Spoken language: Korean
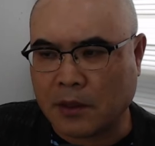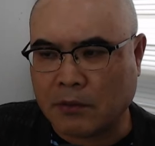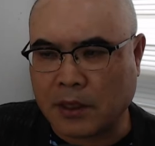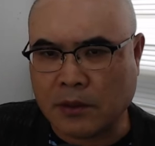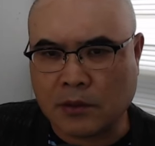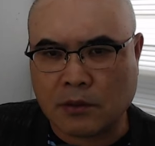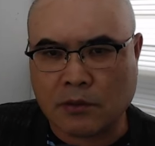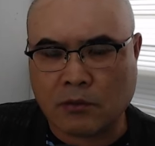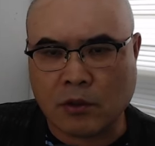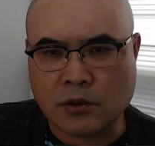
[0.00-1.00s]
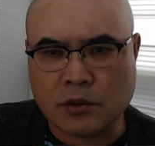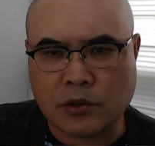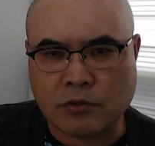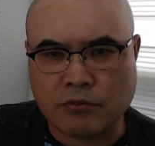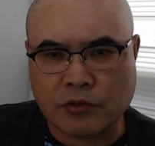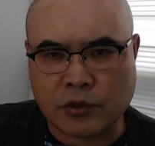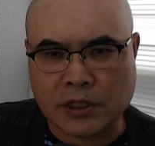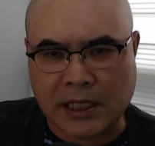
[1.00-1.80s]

과연 원천 무효냐